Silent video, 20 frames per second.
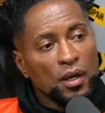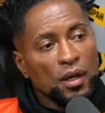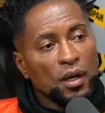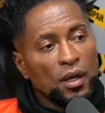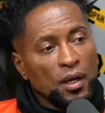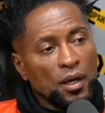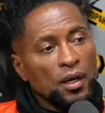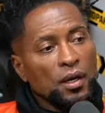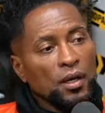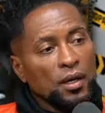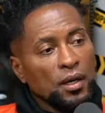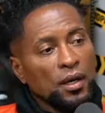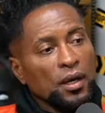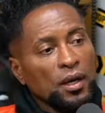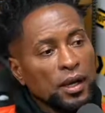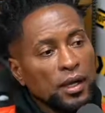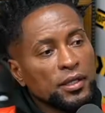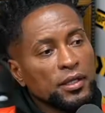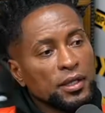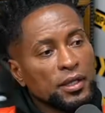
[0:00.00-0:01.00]
Isso é muito
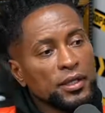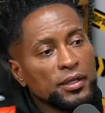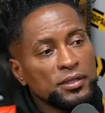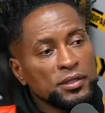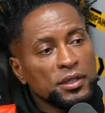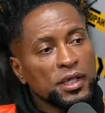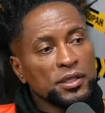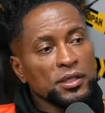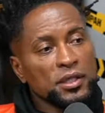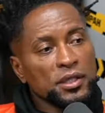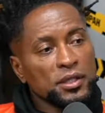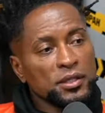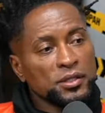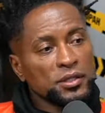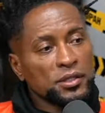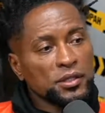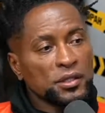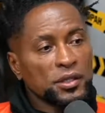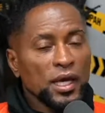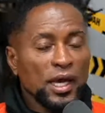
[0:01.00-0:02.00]
triste. É triste, é
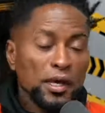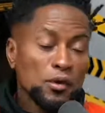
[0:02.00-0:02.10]
triste.